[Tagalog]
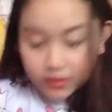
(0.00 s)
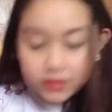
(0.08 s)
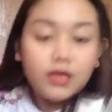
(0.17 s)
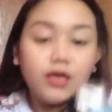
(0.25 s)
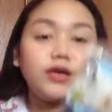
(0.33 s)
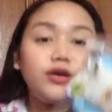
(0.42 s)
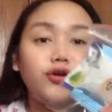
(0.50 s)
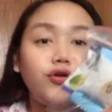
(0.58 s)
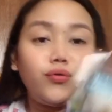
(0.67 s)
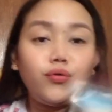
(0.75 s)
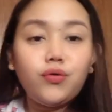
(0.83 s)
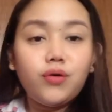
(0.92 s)
Thank you.
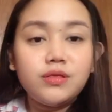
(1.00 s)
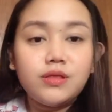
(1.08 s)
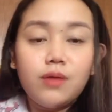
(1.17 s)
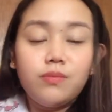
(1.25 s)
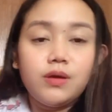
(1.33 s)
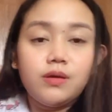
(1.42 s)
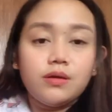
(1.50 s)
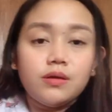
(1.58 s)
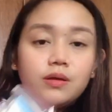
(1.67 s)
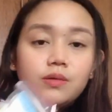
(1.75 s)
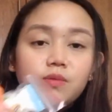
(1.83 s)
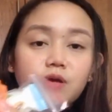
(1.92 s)
Ang dami.
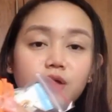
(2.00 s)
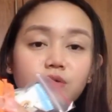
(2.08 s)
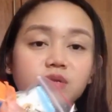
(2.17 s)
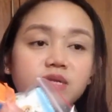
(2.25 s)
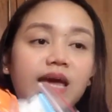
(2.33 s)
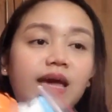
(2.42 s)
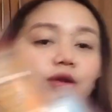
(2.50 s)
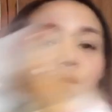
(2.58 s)
Hindi nung selo.